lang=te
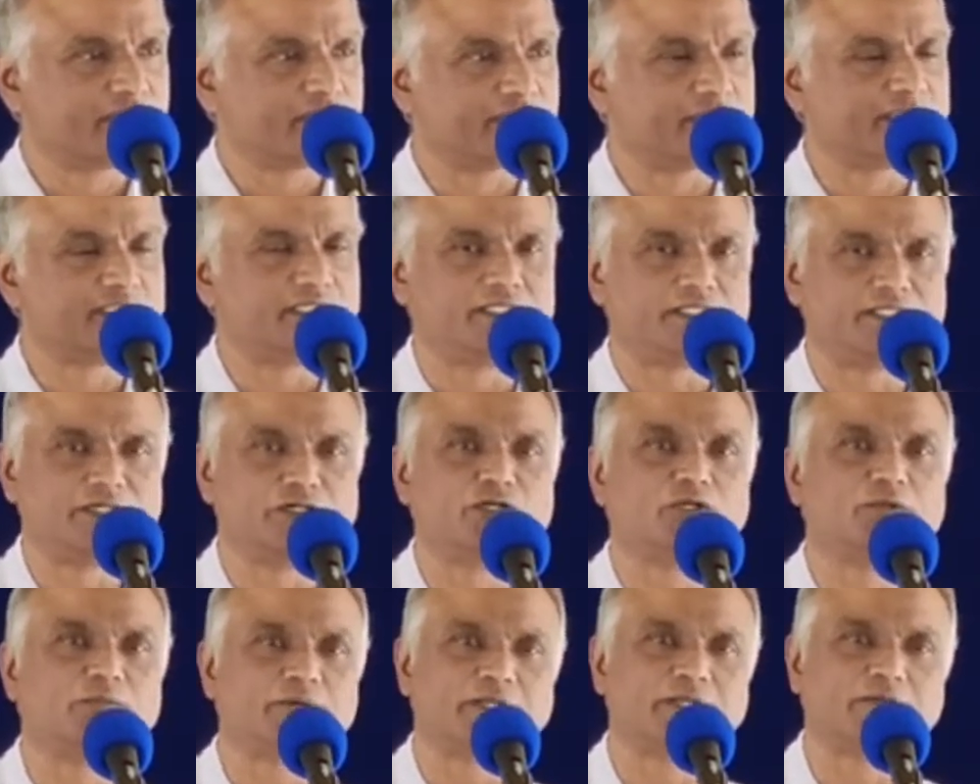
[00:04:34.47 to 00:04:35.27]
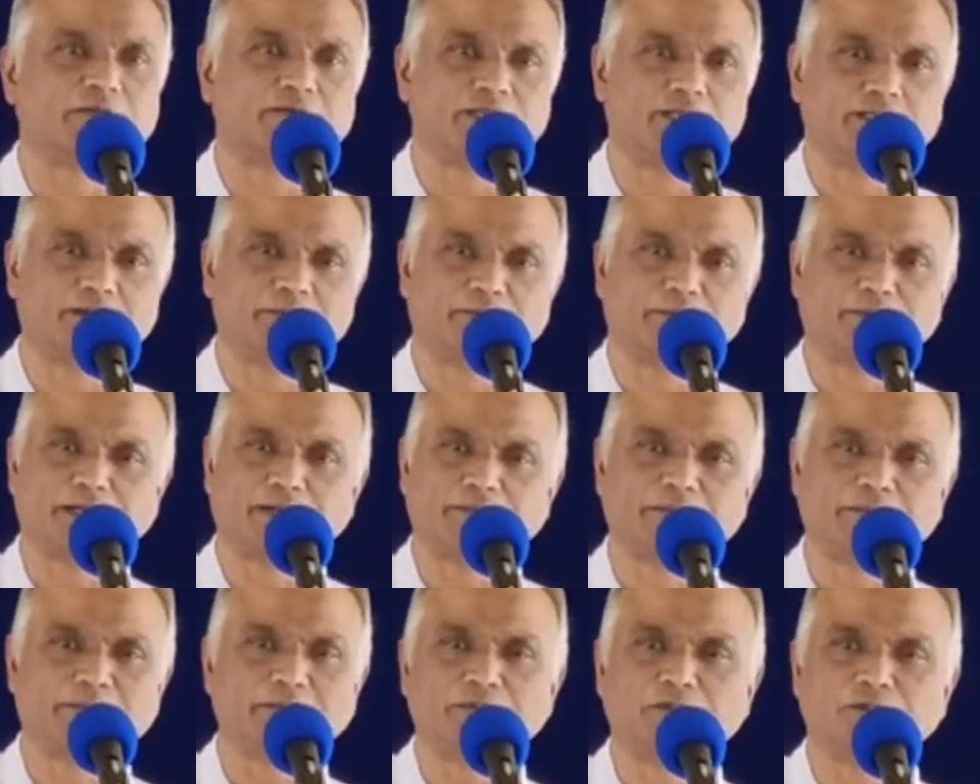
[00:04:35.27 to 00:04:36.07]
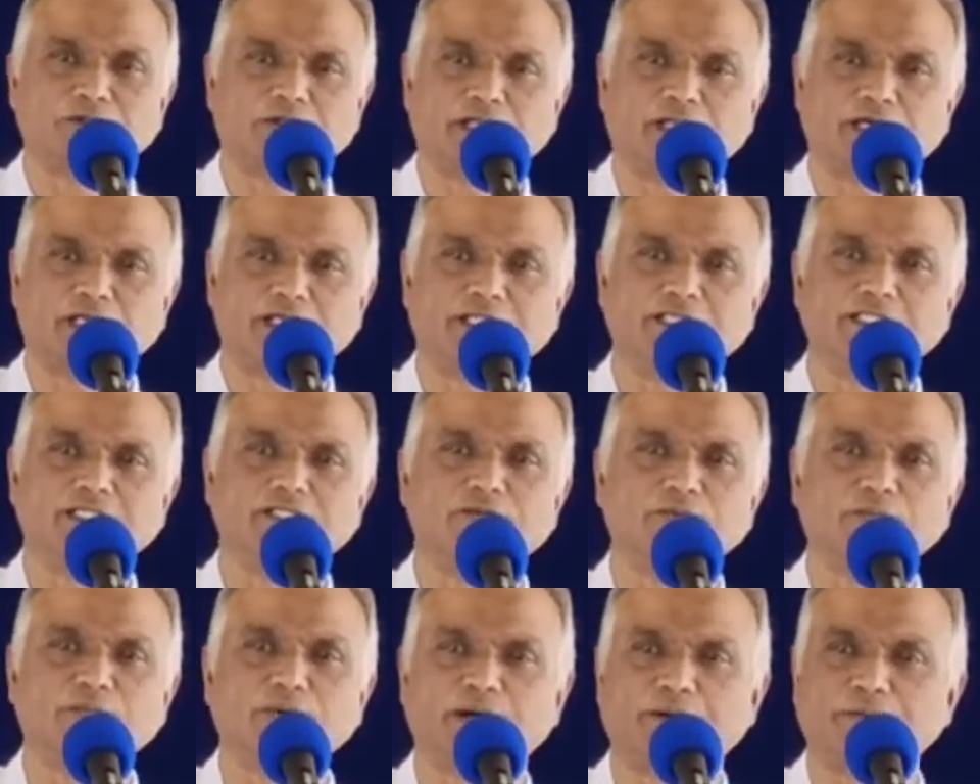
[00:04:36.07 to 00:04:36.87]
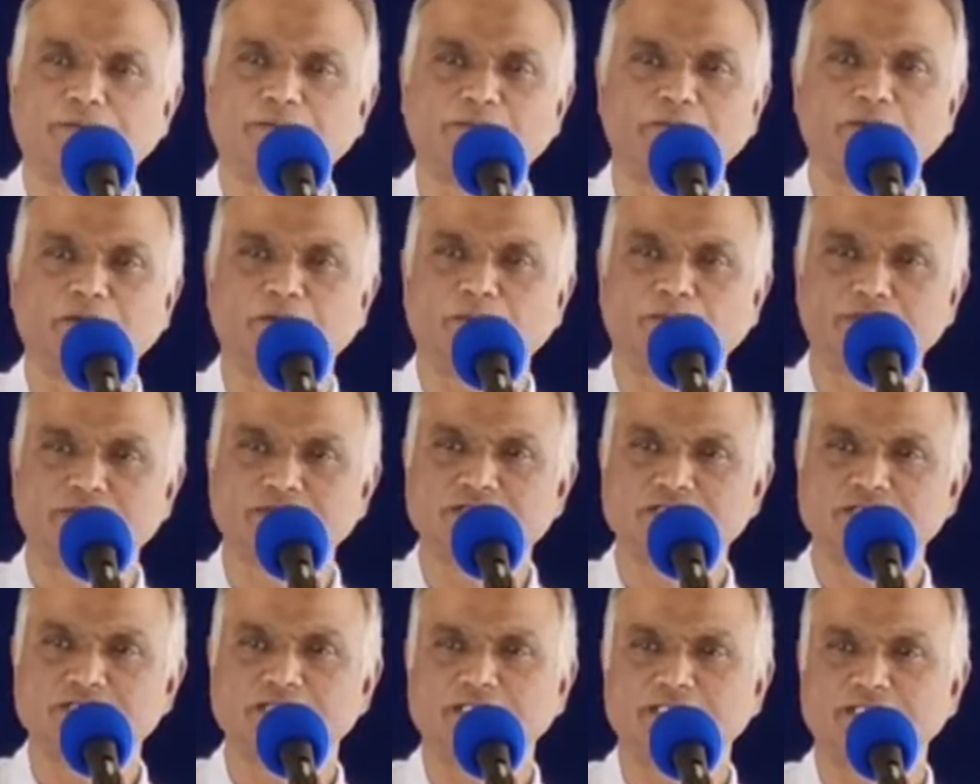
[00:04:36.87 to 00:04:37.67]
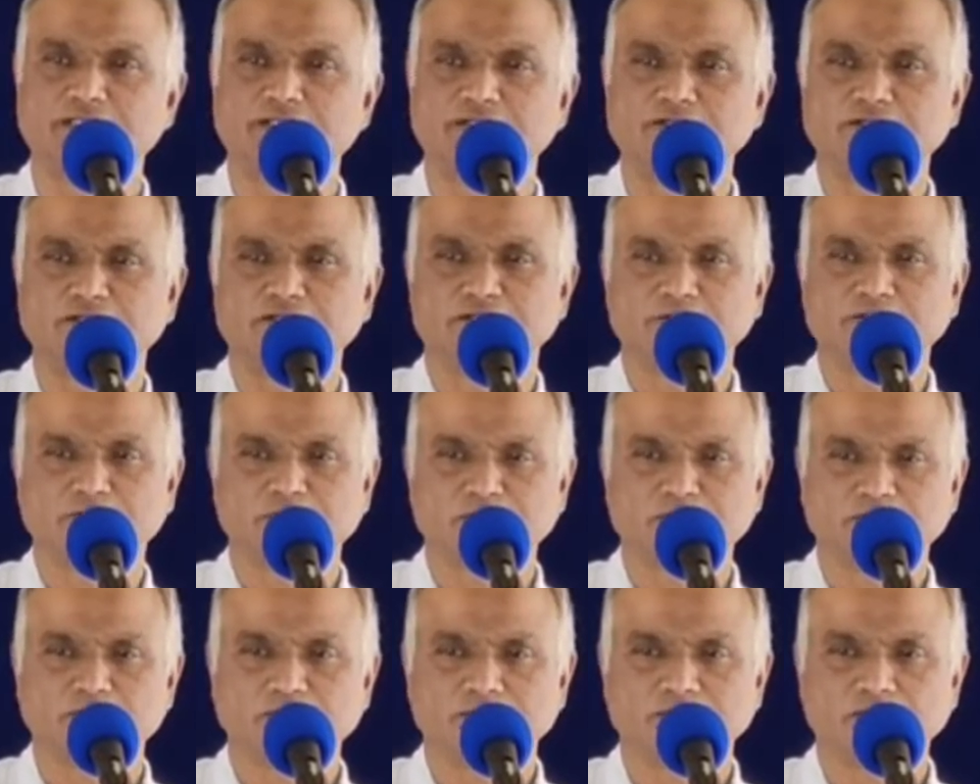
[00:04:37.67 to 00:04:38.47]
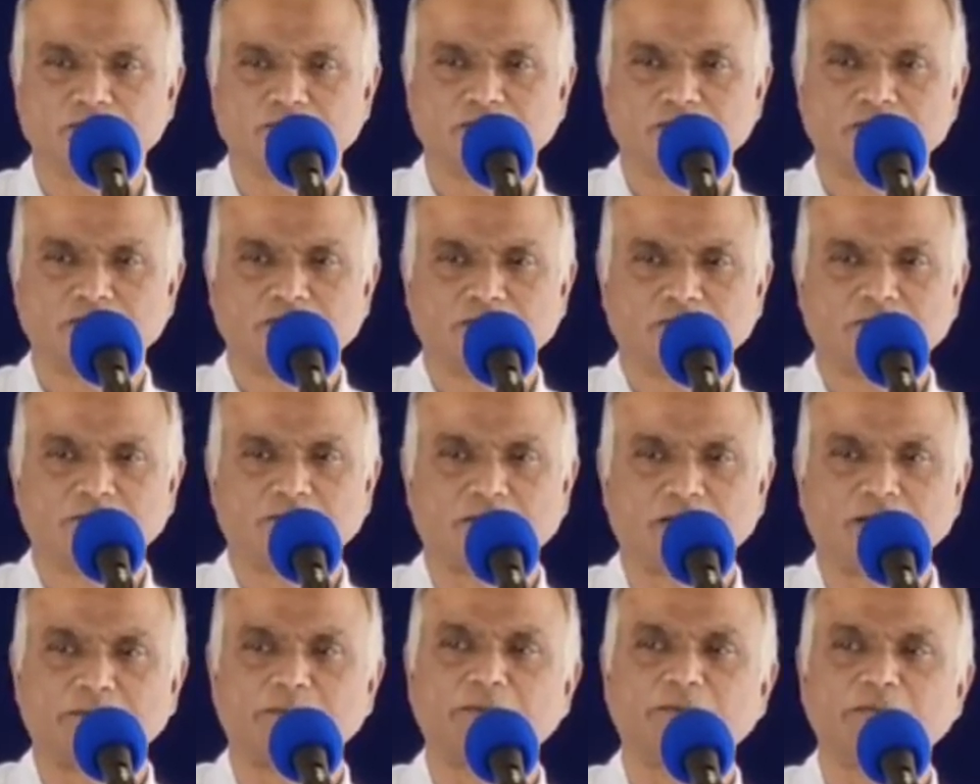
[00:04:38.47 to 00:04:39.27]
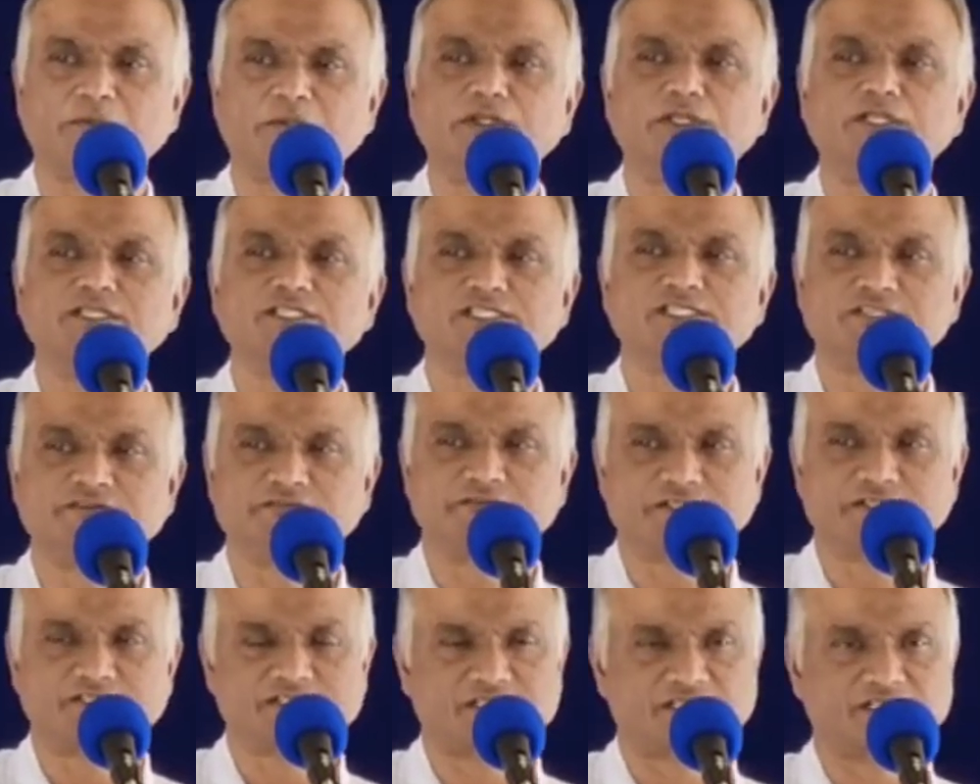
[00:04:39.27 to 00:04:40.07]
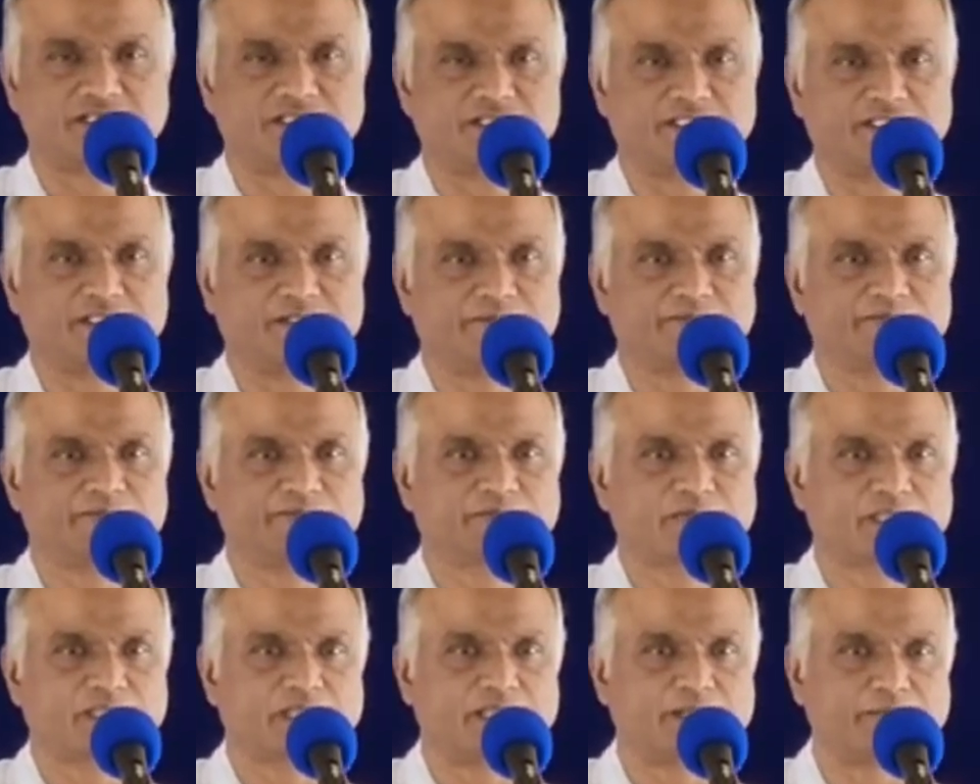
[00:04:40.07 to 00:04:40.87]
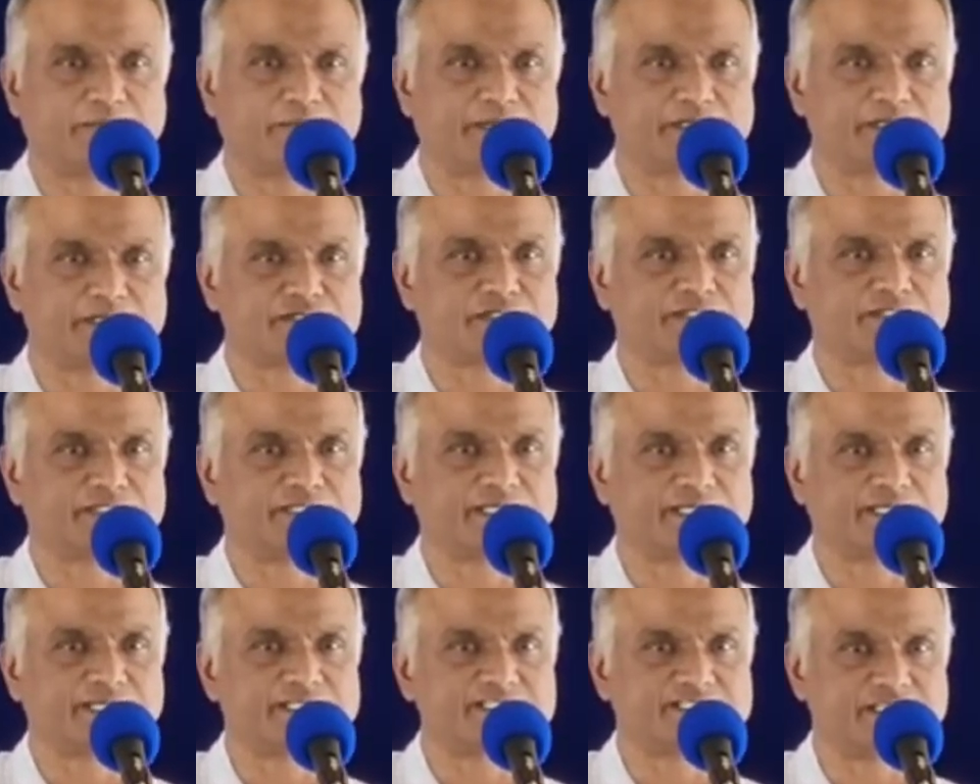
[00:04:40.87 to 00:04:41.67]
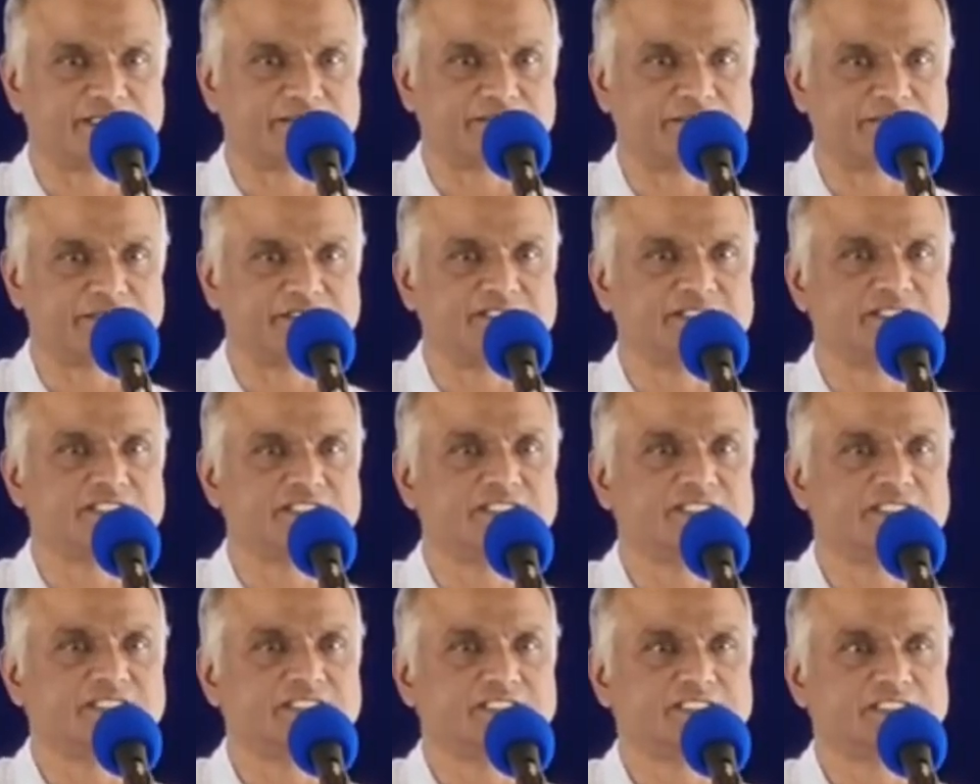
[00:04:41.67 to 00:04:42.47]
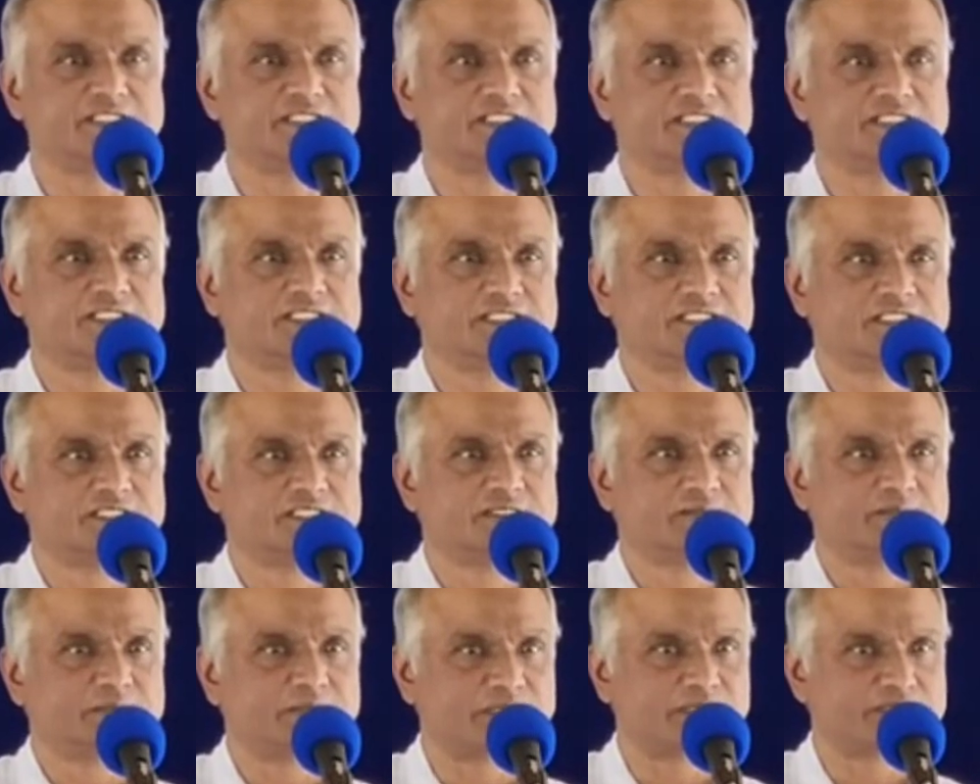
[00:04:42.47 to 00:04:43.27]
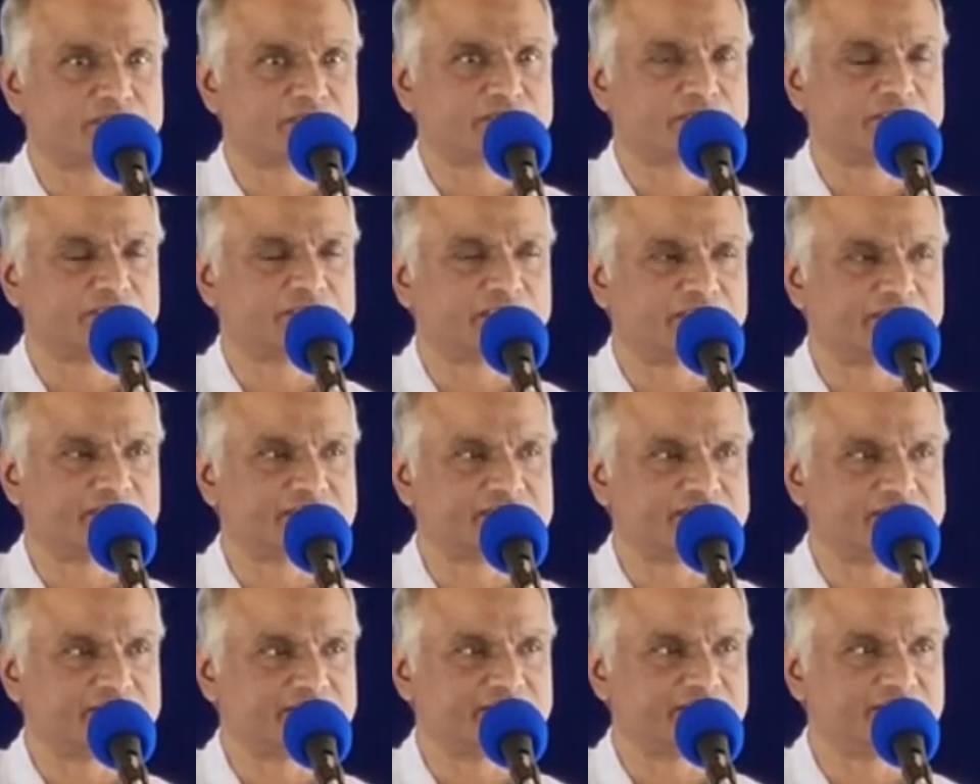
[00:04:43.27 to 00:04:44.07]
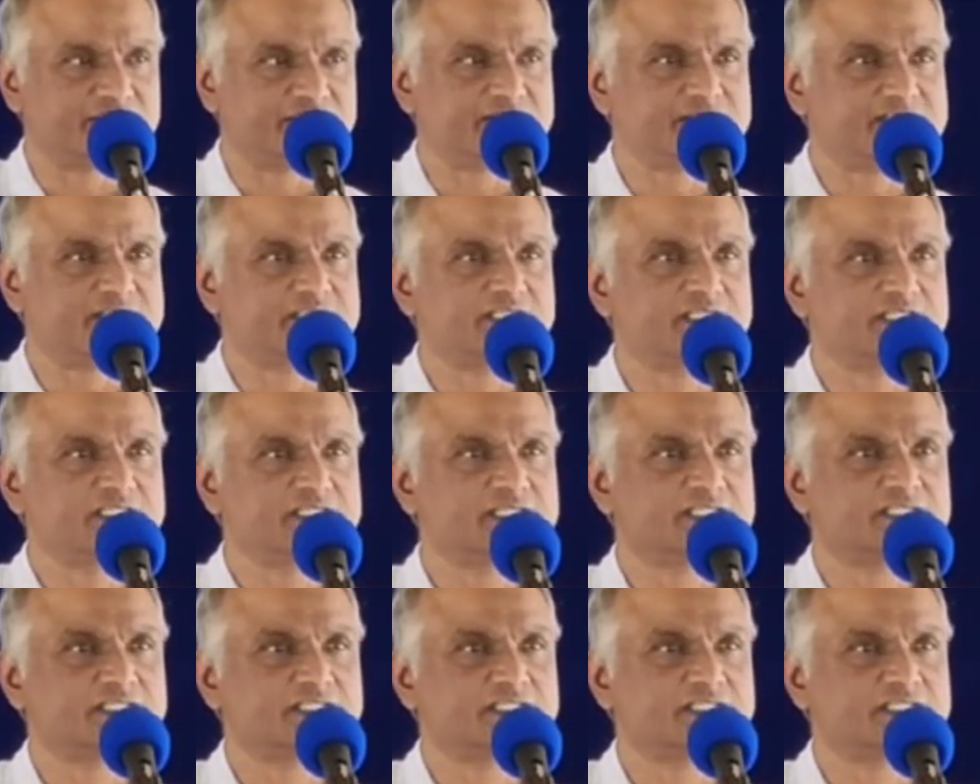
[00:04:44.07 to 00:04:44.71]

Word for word: అయితే దేవుడు మన పాపంలో రాలేదు పాపంలో పుట్టలేదు పాపంలోనే జీవించలేదు ఆయన పరిశుద్ధుడిగా జన్మించి పరిశుద్ధుడిగా జీవించి